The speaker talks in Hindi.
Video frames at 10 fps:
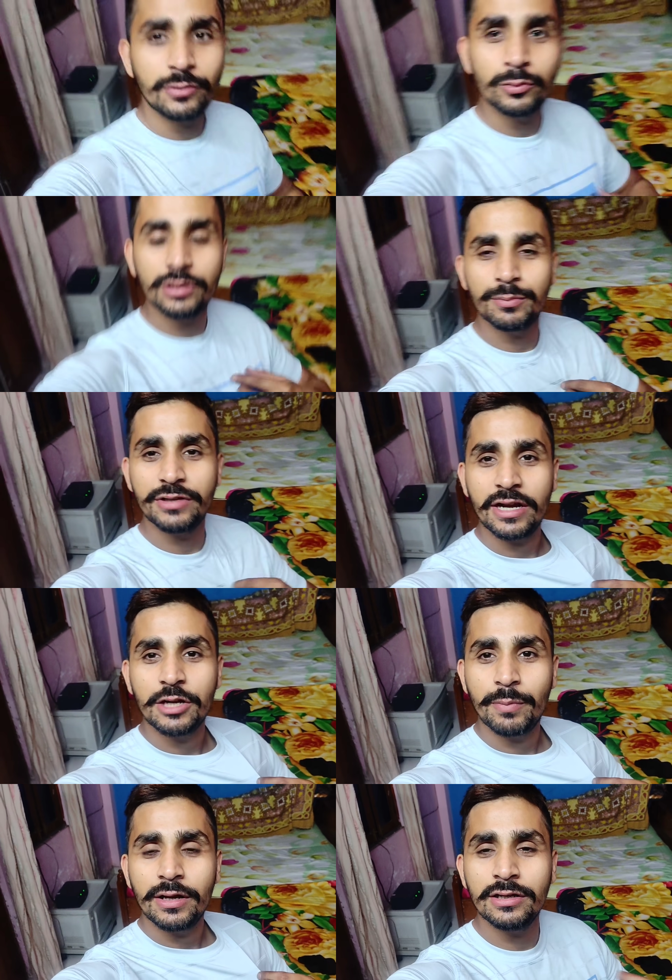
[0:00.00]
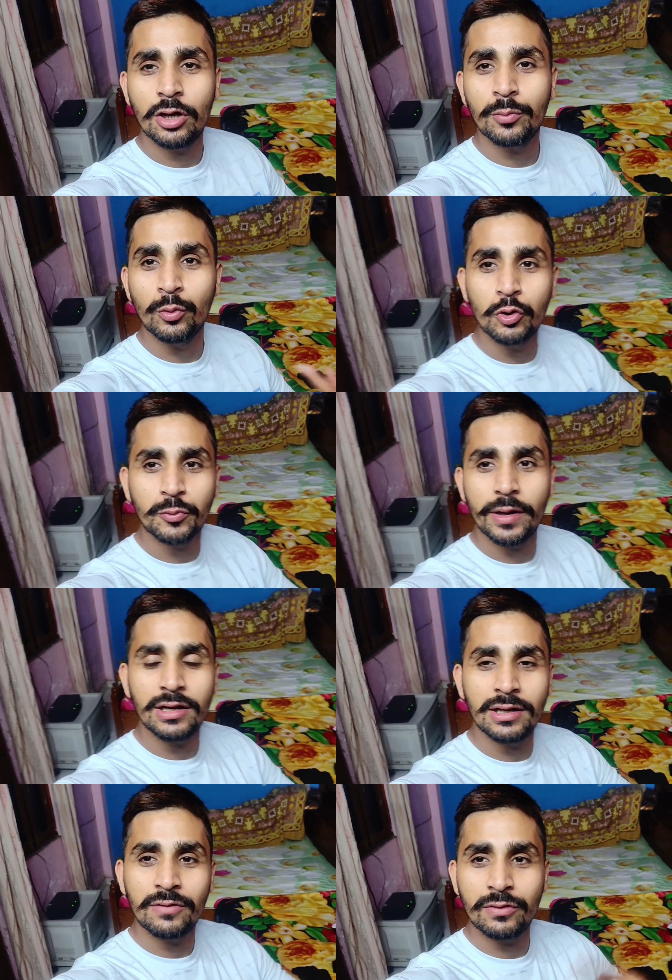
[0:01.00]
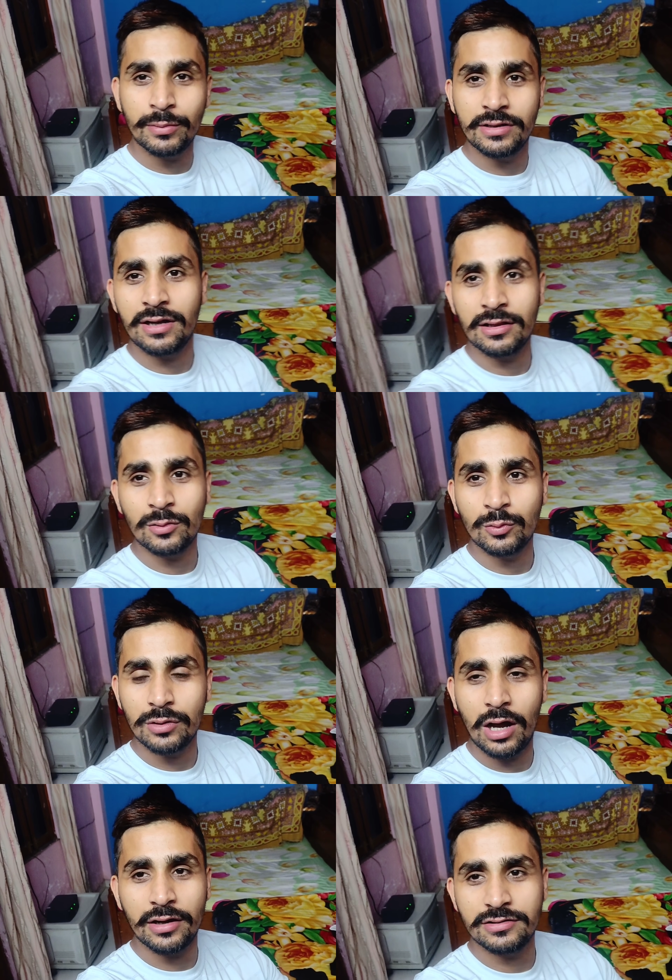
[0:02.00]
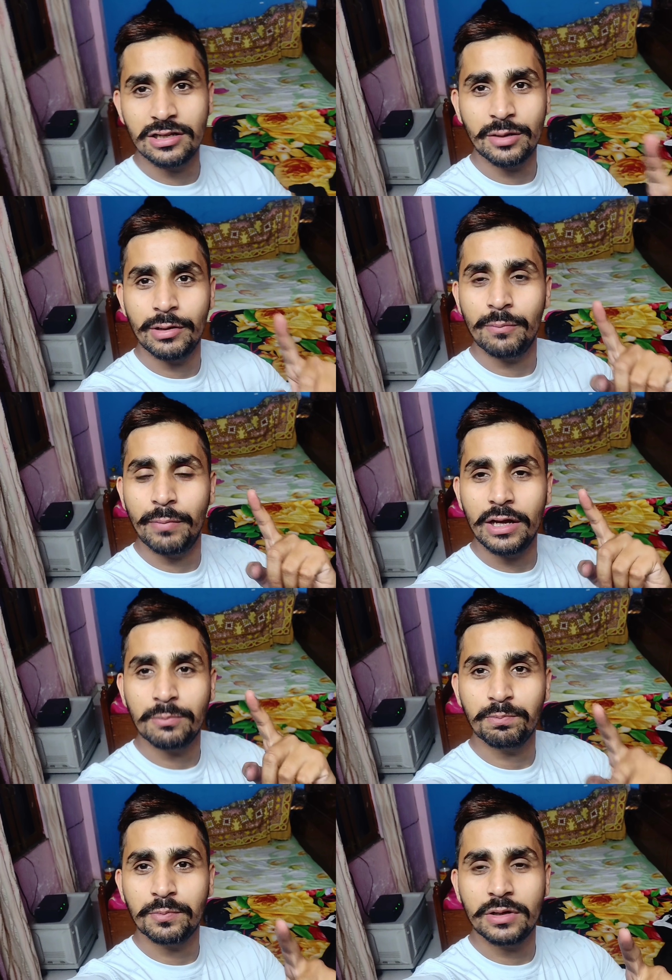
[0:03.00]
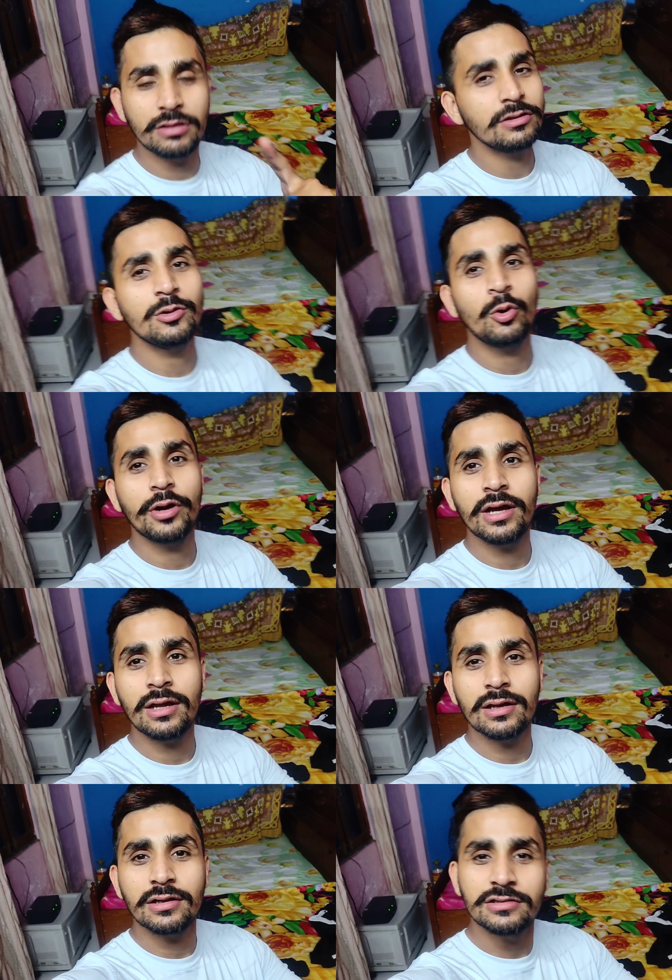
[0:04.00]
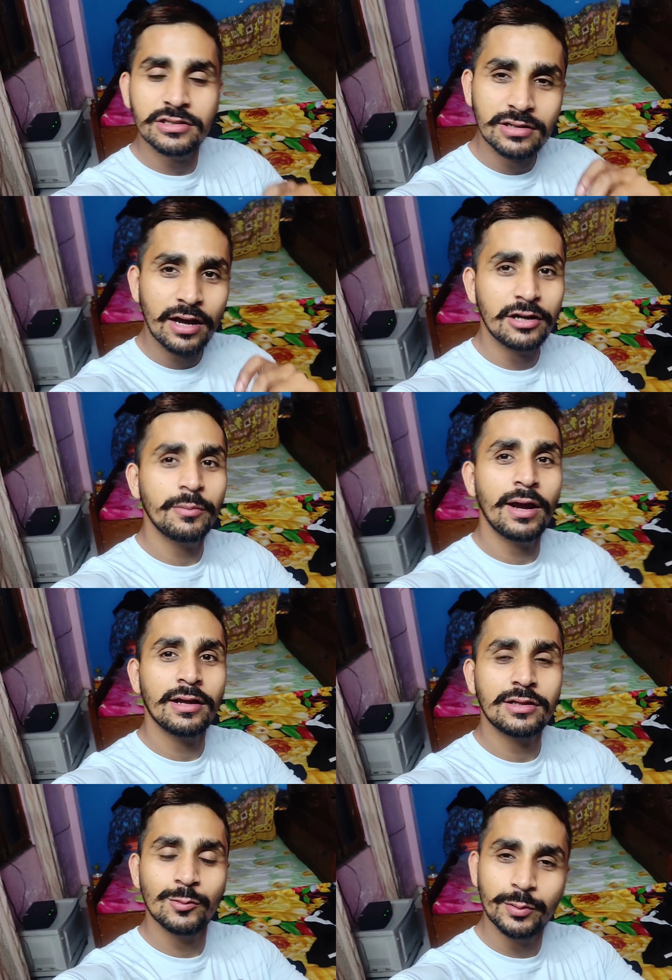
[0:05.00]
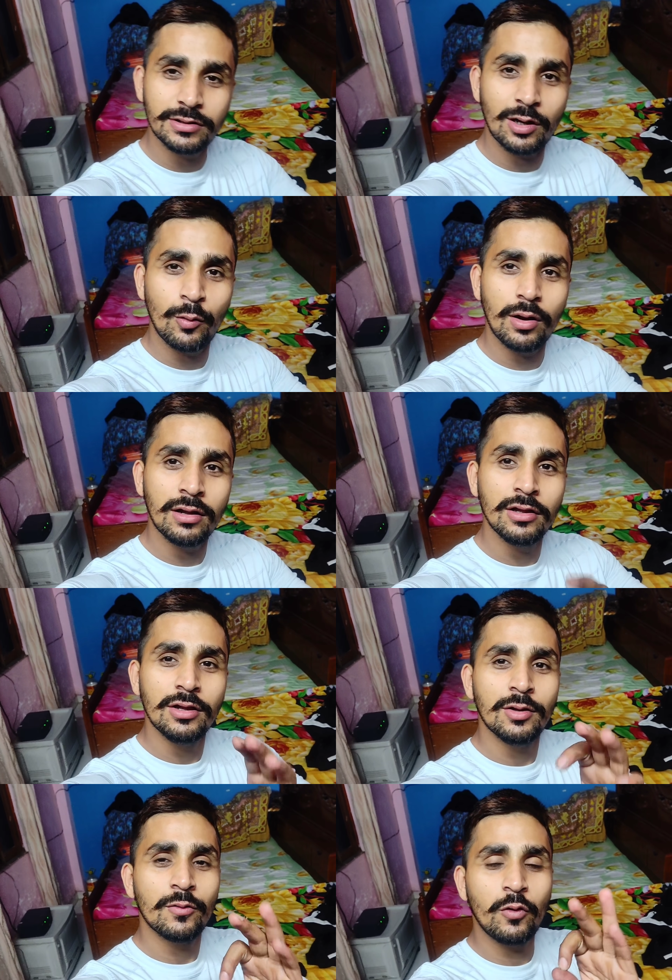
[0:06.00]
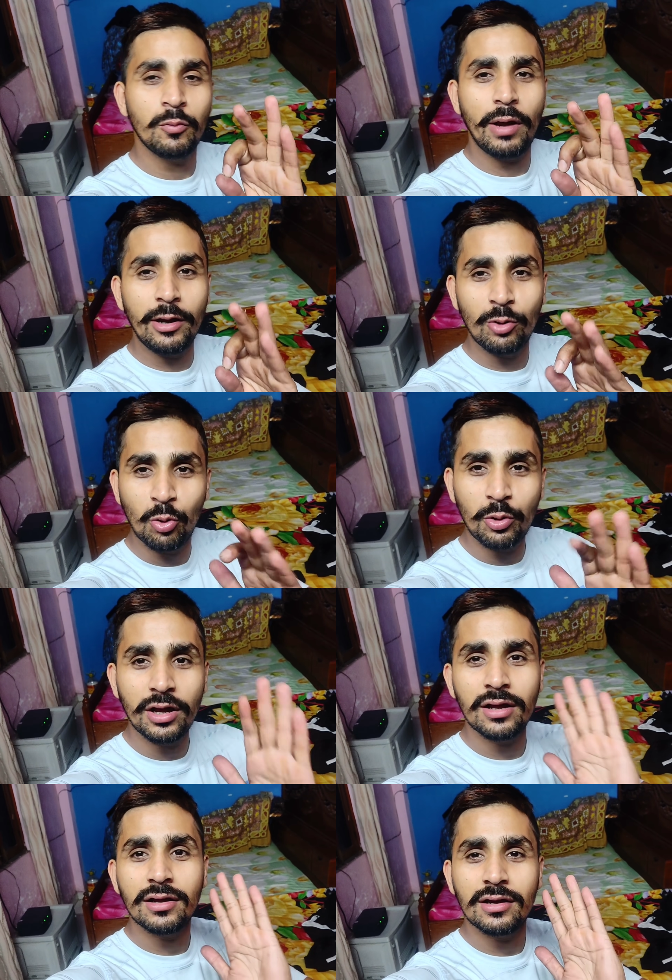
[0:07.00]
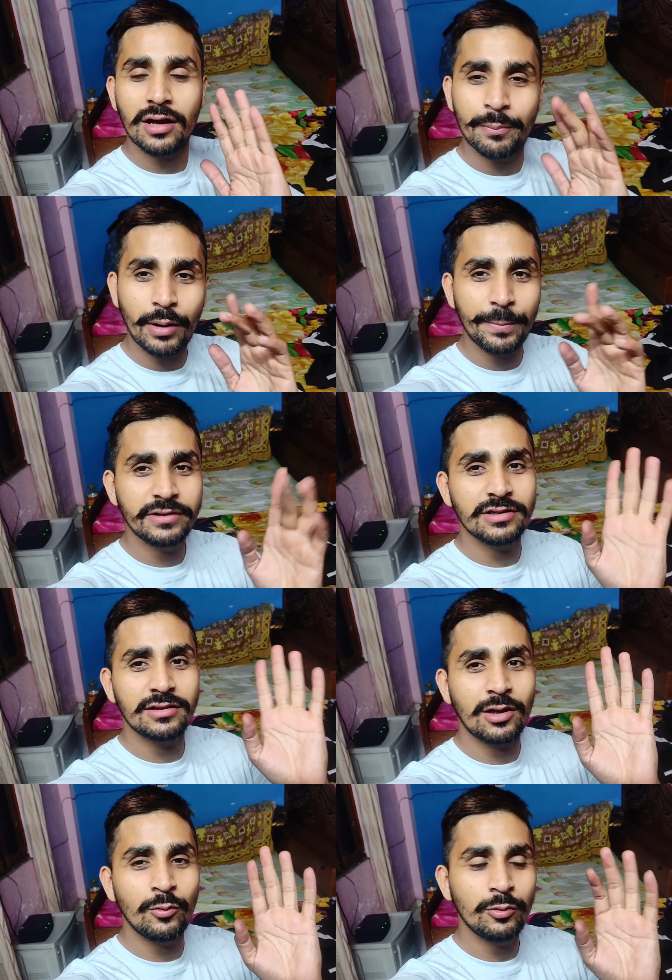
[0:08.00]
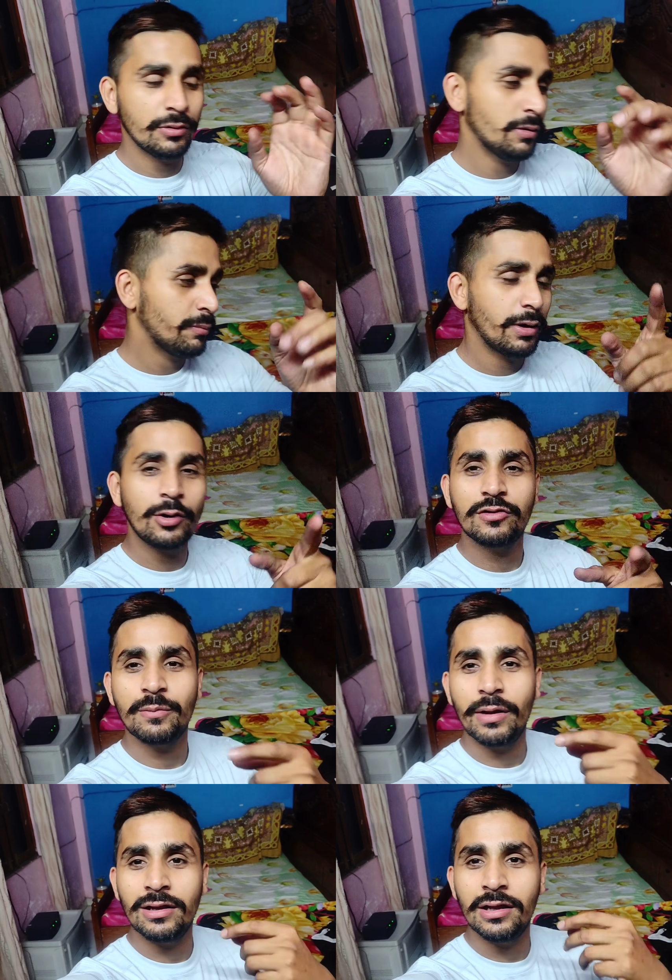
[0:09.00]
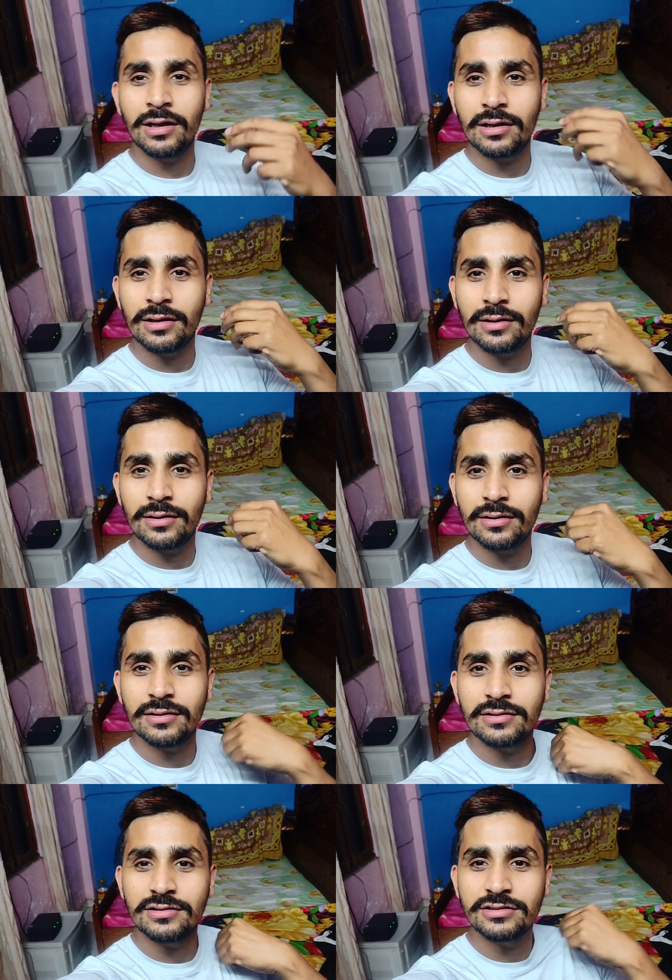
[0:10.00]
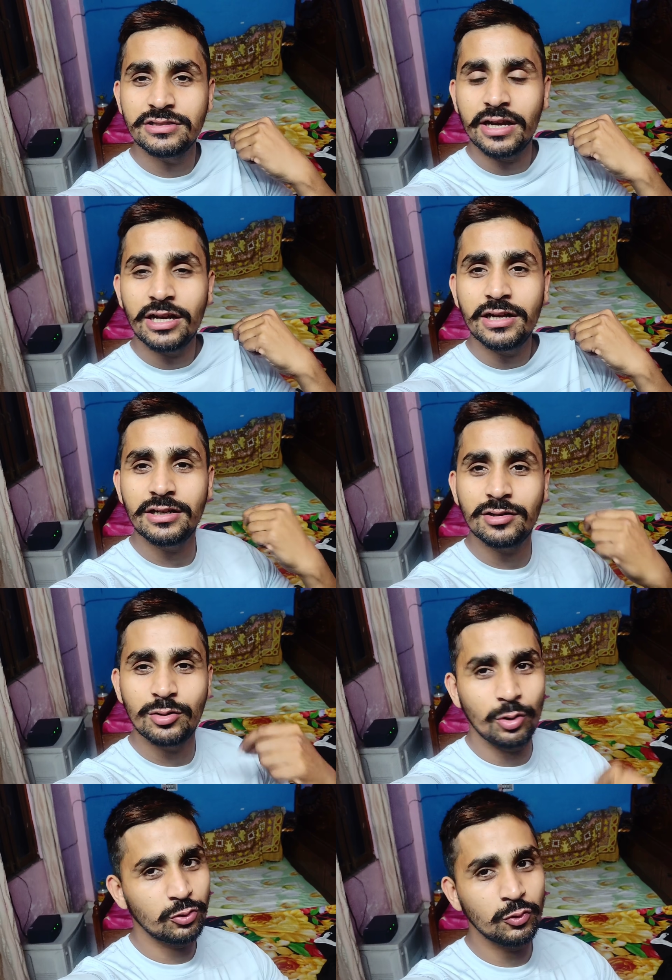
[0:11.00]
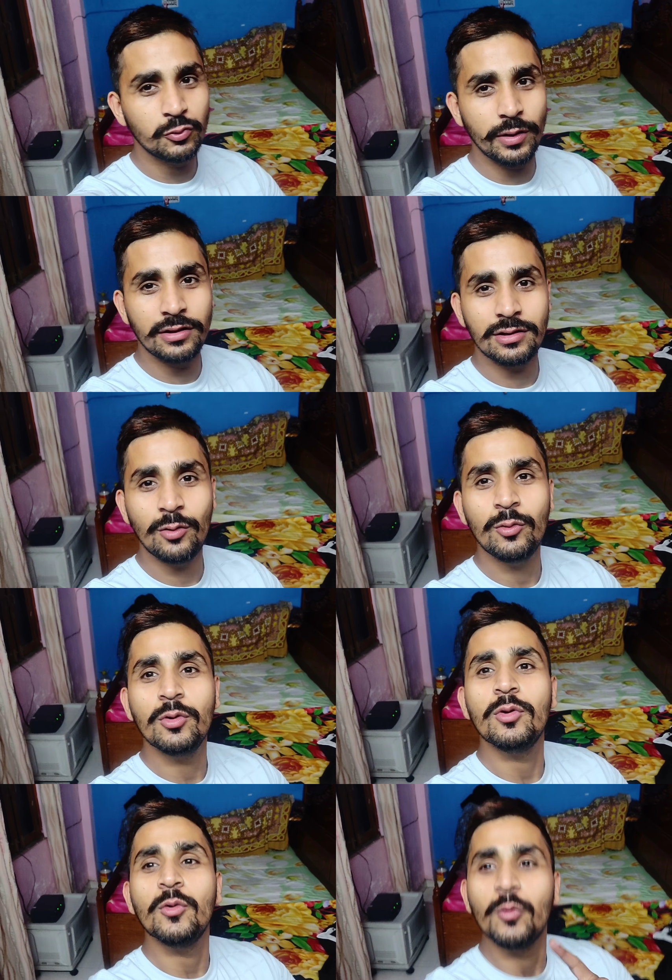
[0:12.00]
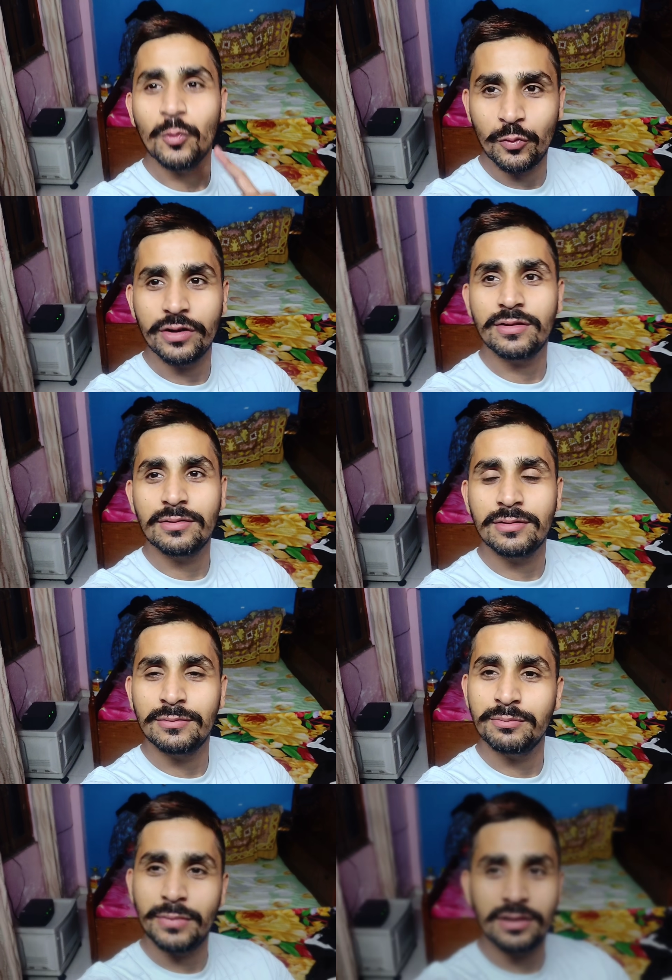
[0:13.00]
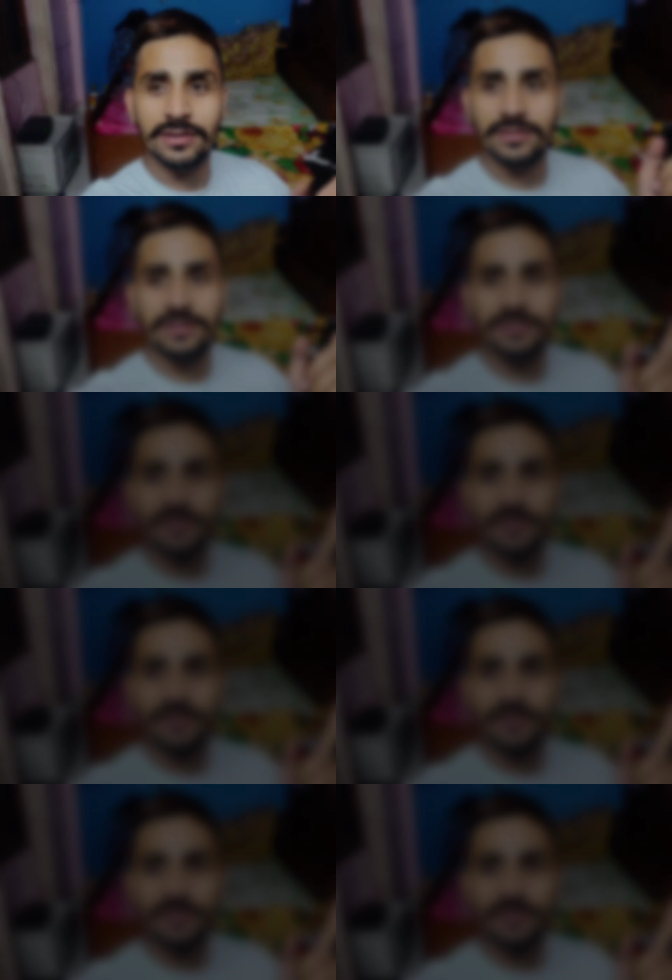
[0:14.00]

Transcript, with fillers: बस मुझे अब जैकेट पहननी है और बूट्स पहनने हैं फिर मैं दिखाता हूँ आगे चल के मैंने बाइक कितनी लोड है जिस कारण मैं आया था वो भी दिखाऊंगा फुल बाइक लोड है अब वापिस चलता हूँ मगर उससे पहले जैकेट और शूज हाँ। पहनता हूँ फिर बात करते